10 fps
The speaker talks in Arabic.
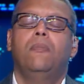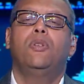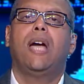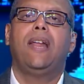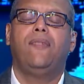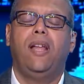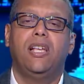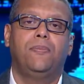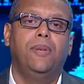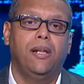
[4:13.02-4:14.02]
مش عارف
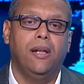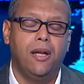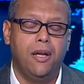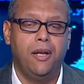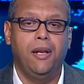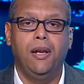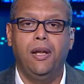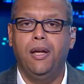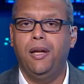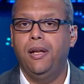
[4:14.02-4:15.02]
الحزب الـ
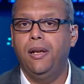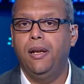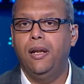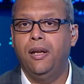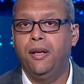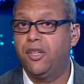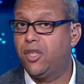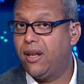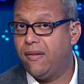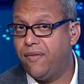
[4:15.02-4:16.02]
الـ
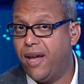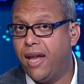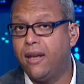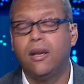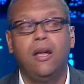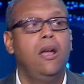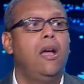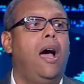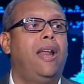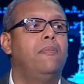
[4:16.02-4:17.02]
الناصري فين
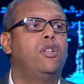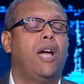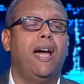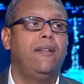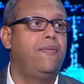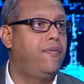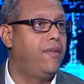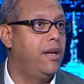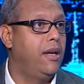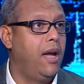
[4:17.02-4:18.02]
انا مش عارف
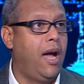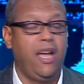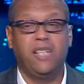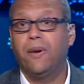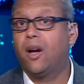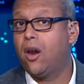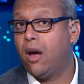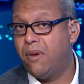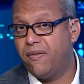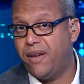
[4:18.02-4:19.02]
آه، حزب
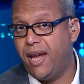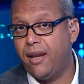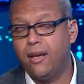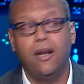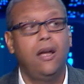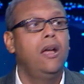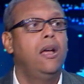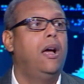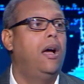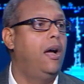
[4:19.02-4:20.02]
الكرامه فين حزب
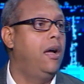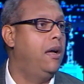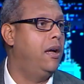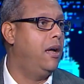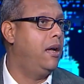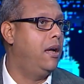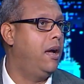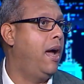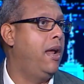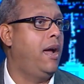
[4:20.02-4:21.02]
الوفد فين آه،
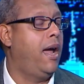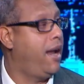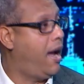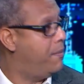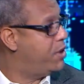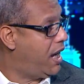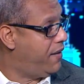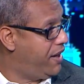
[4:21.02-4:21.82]
آه، انا مش عارف